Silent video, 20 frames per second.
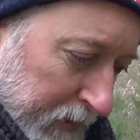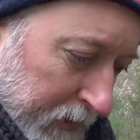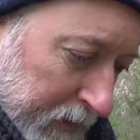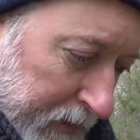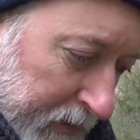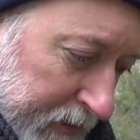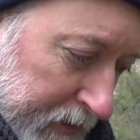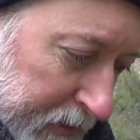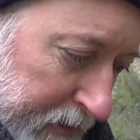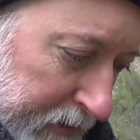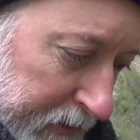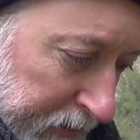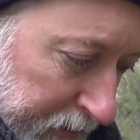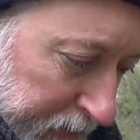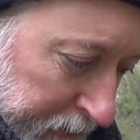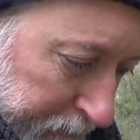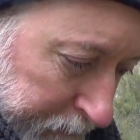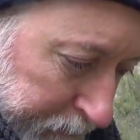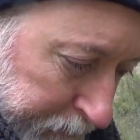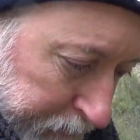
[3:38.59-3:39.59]
Es decir,
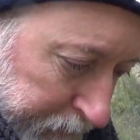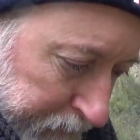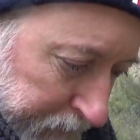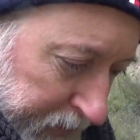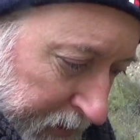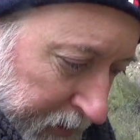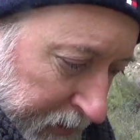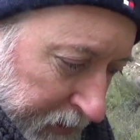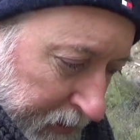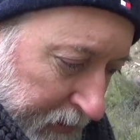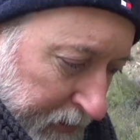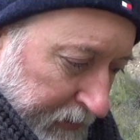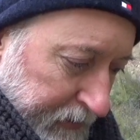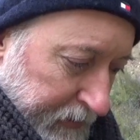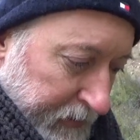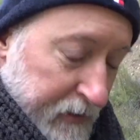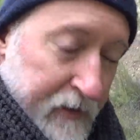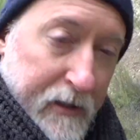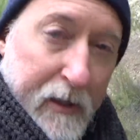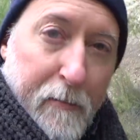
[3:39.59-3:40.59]

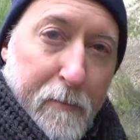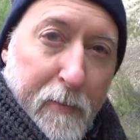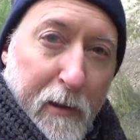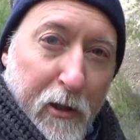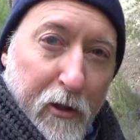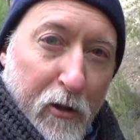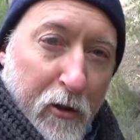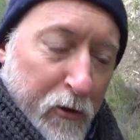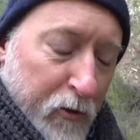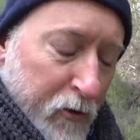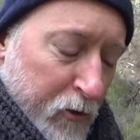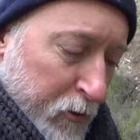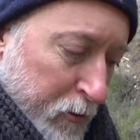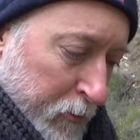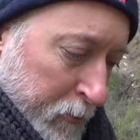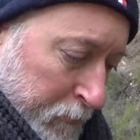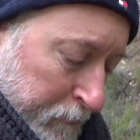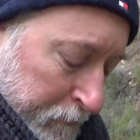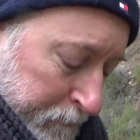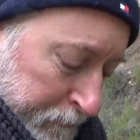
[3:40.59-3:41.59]
desde el periodo